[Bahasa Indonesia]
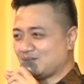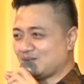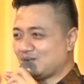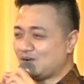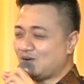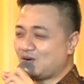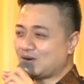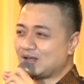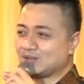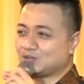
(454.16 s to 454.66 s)

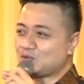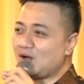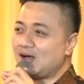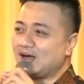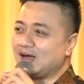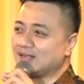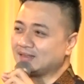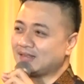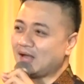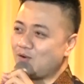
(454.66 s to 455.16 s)
Kalau orang tua
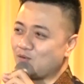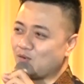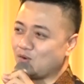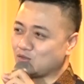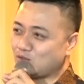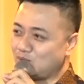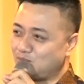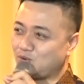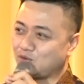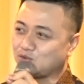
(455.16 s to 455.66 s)
nggak tahu, kalau
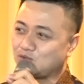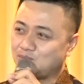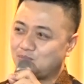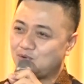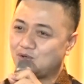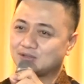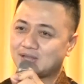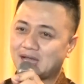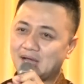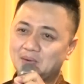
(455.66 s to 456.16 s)

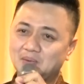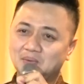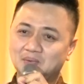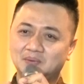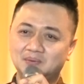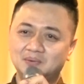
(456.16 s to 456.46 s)
jomblo-jomblo tahu.